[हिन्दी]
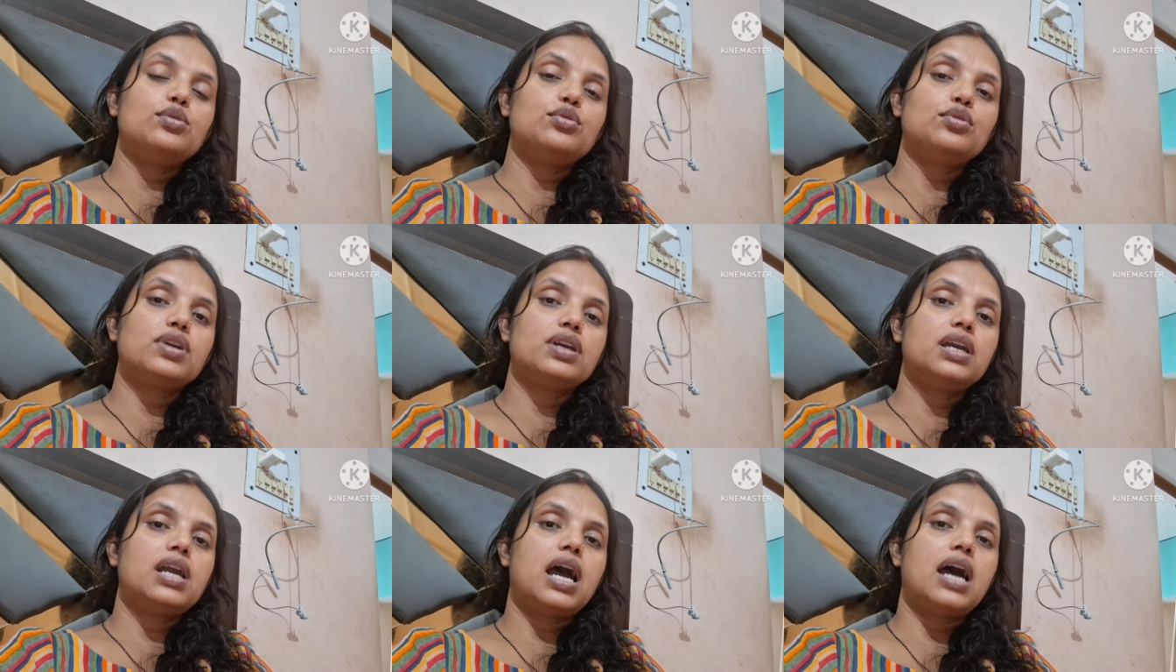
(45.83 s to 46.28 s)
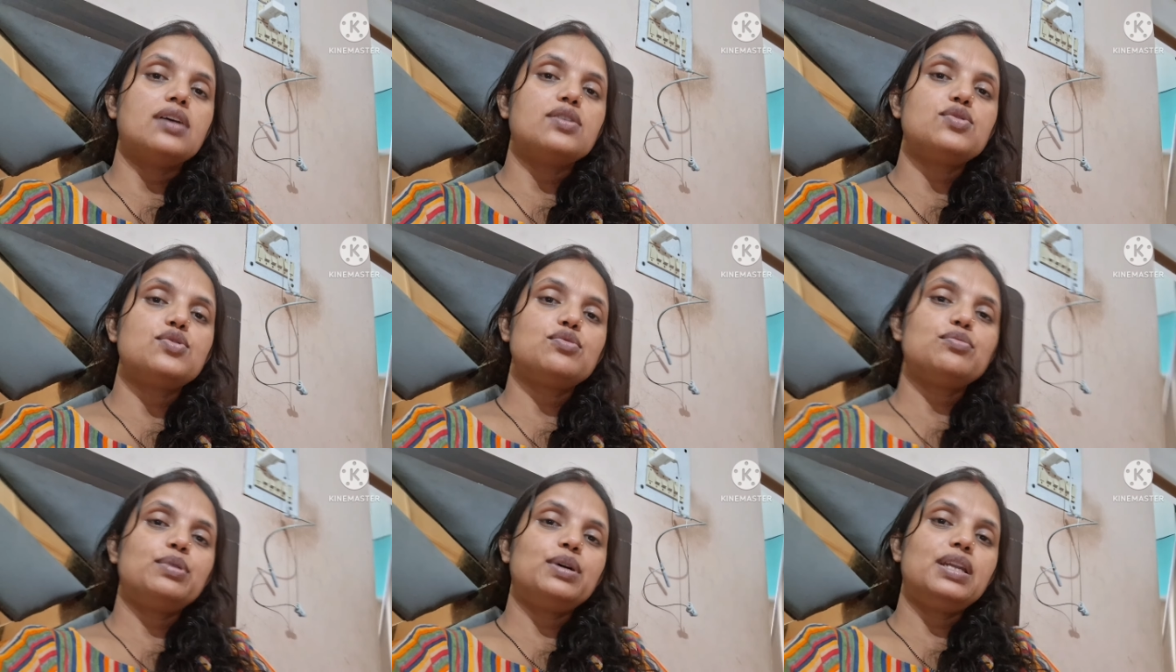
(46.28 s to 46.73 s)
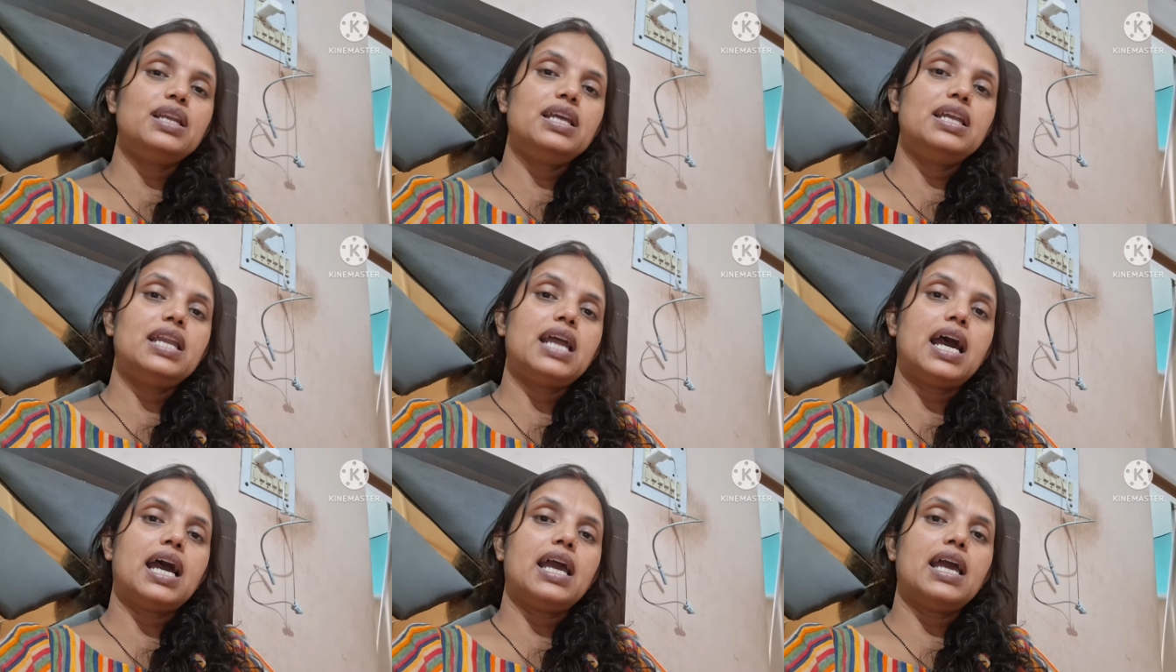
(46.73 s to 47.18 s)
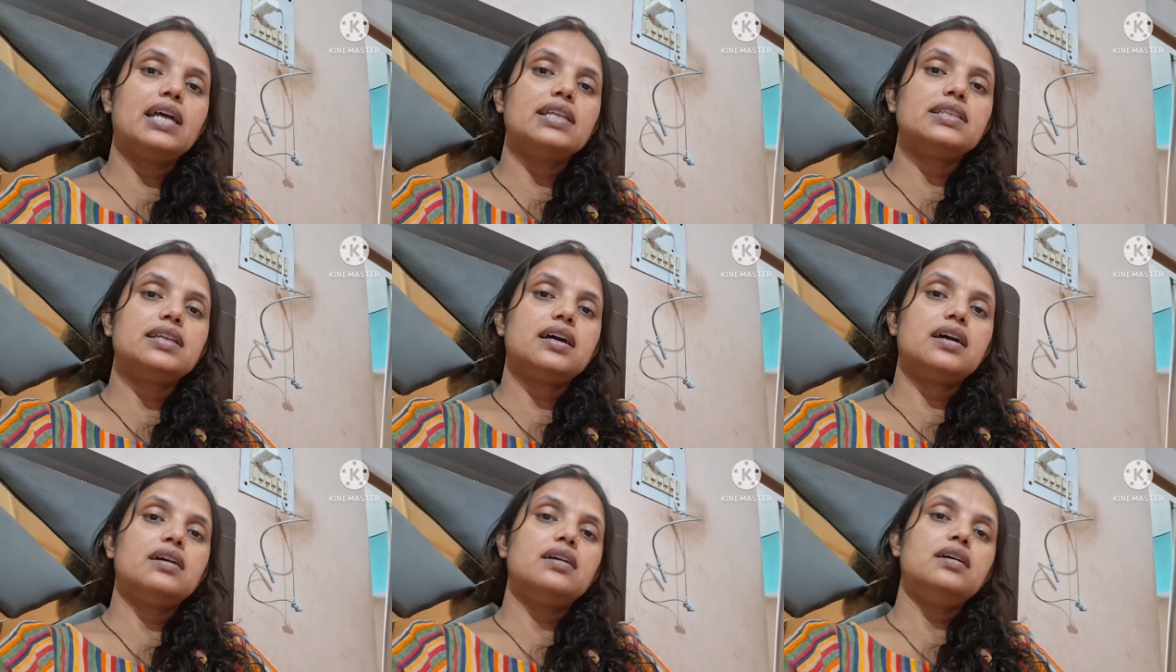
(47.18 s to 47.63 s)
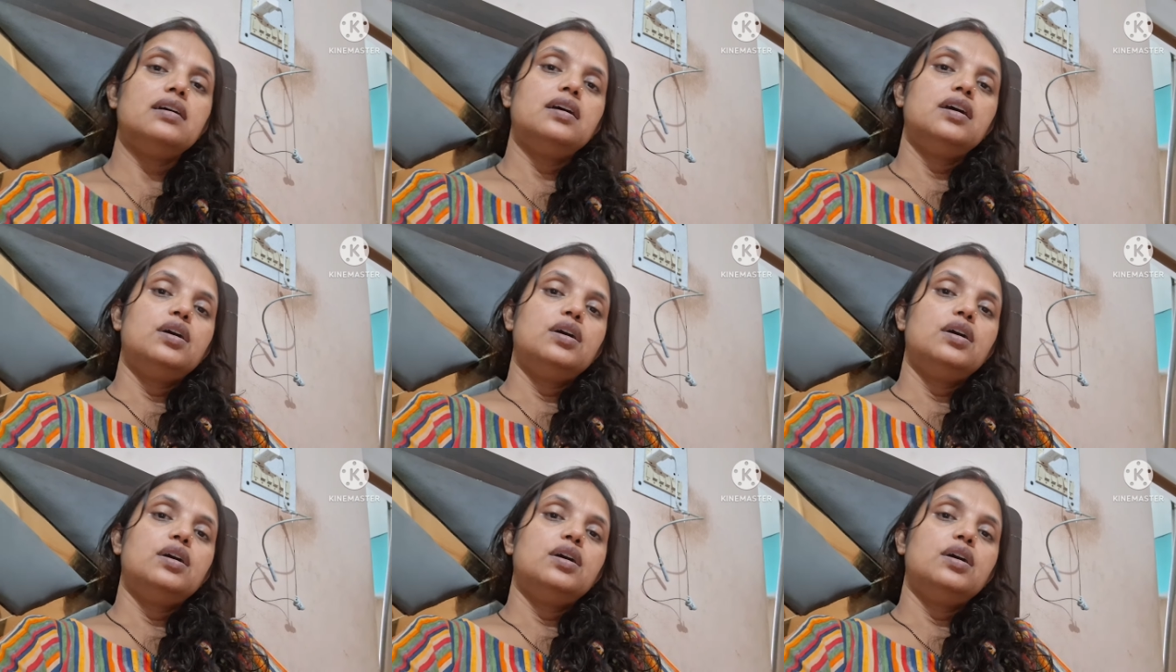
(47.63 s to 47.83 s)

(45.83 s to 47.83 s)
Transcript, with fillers: धो के आज सुबह नहीं नहाया था